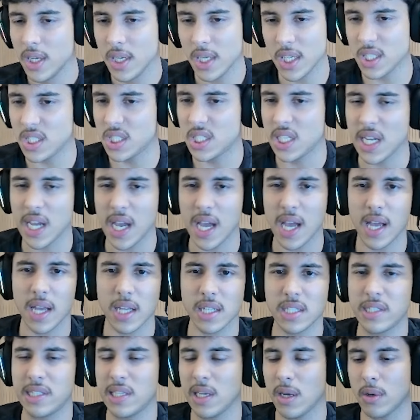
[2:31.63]
E se,
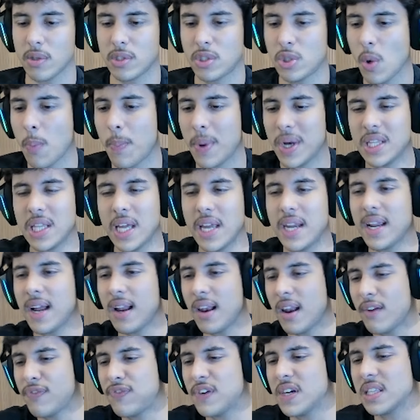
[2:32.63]
se, se, o bandeirinha
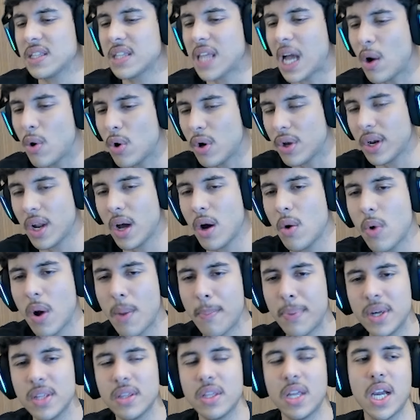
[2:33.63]
levantar ou não a
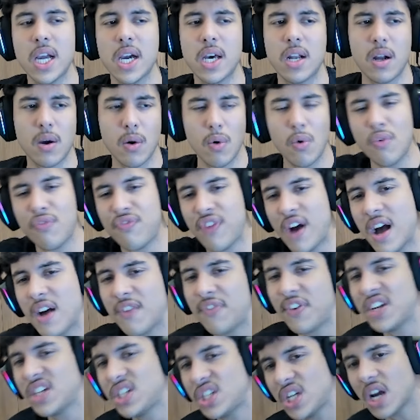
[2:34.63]
bandeira, o VAR
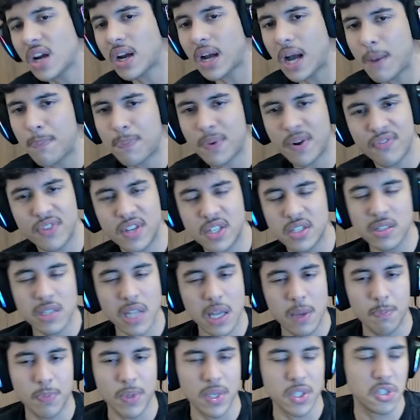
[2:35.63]
vai checar pra ver se tá
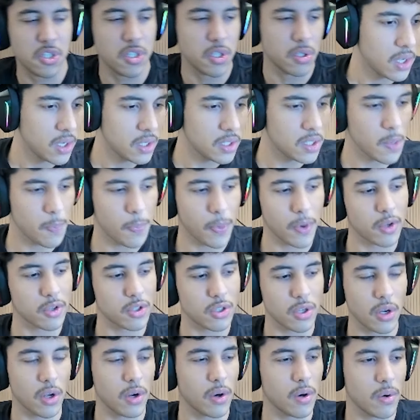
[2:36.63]
impedido. Tipo,
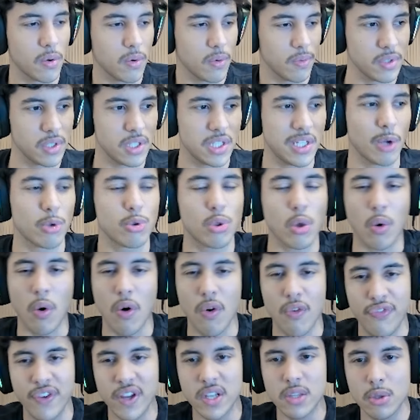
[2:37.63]
eu, eu se eu tô
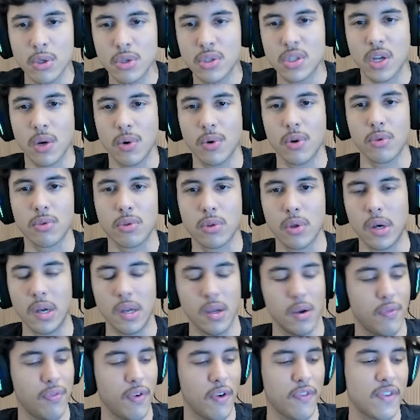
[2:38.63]
convicto de que eu não tô,
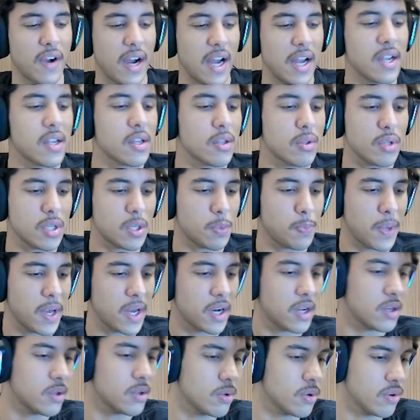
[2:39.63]
eu vou ficar rindo
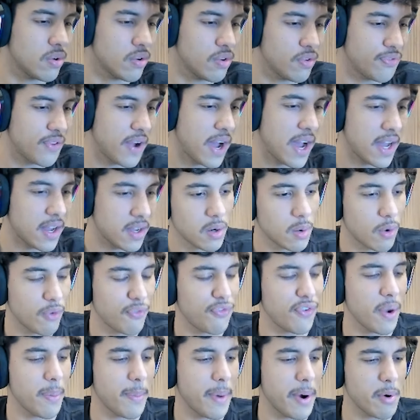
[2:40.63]
esperando o VAR
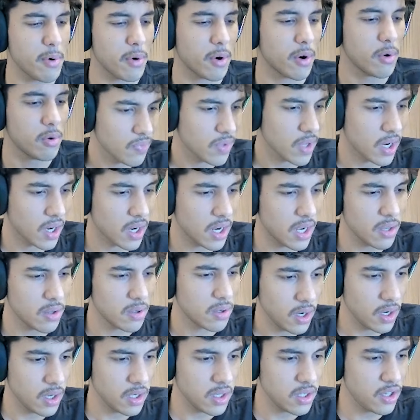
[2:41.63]
confirmar o gol, tá ligado?
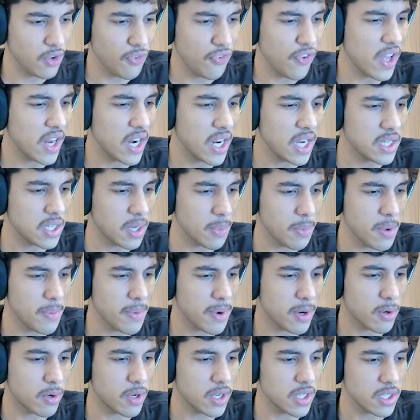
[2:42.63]
É indiferente, é a mesma
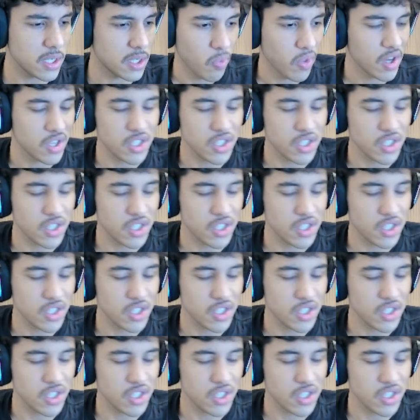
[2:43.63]
coisa.